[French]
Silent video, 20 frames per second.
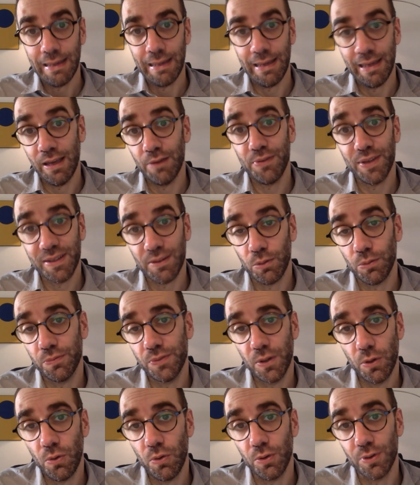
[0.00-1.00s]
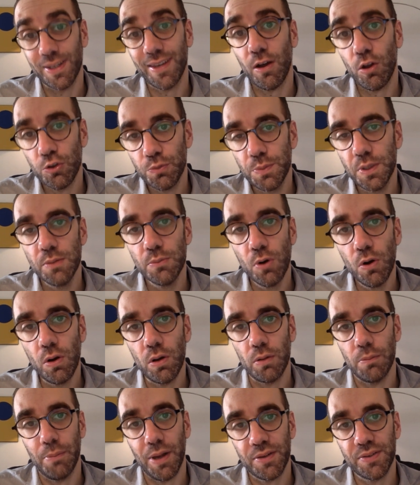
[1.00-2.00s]
et avec environ 40 000
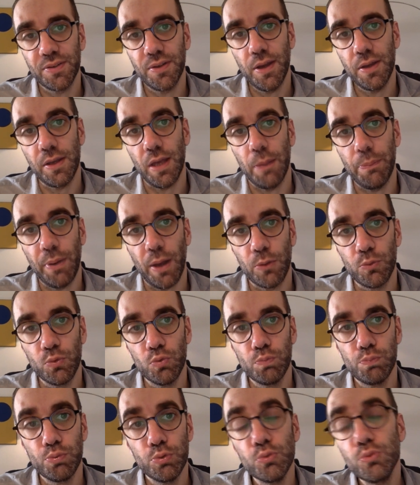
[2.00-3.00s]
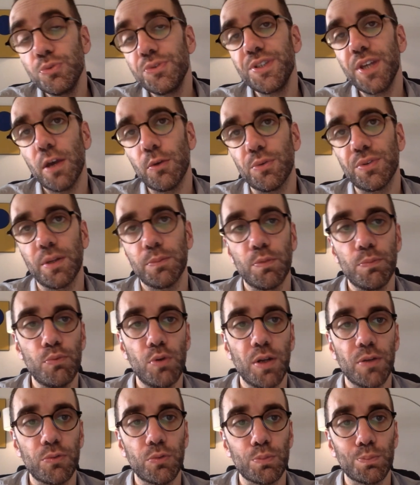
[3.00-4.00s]
morts, Marseille a perdu plus du tiers de sa
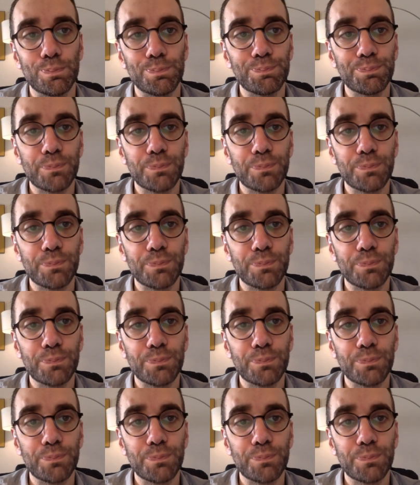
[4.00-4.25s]
population.